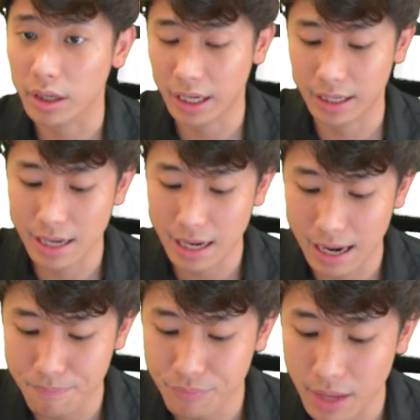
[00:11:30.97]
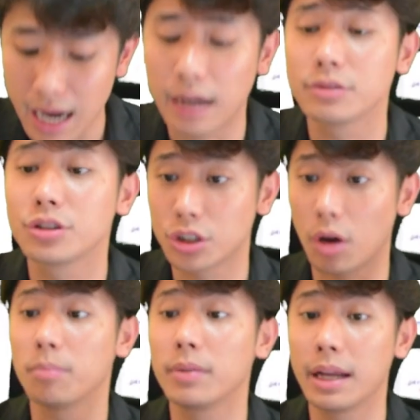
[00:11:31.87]
โอเคครับ อ่ะ
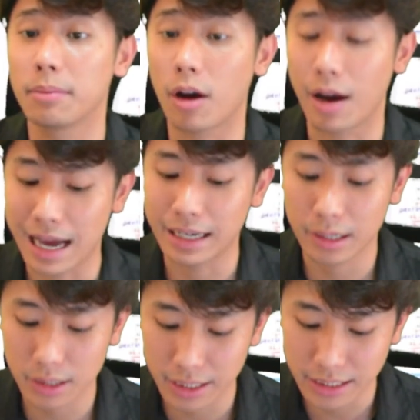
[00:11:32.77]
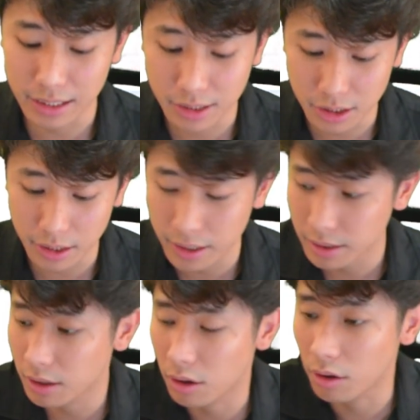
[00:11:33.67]
จบเรียบร้อย อันนี้รีเช็ค
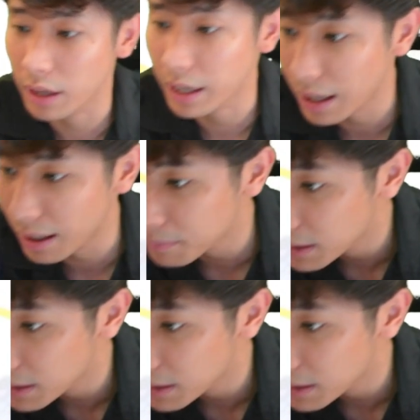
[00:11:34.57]
เฉยๆโอเค